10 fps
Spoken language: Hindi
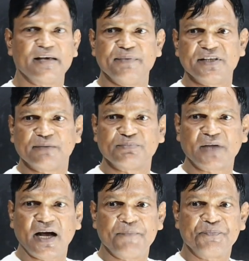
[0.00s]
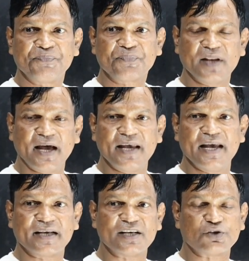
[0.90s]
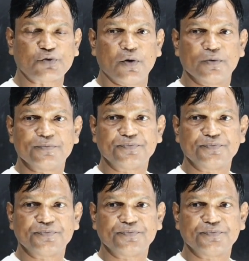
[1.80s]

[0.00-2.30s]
की भी क्षमता नहीं है किसको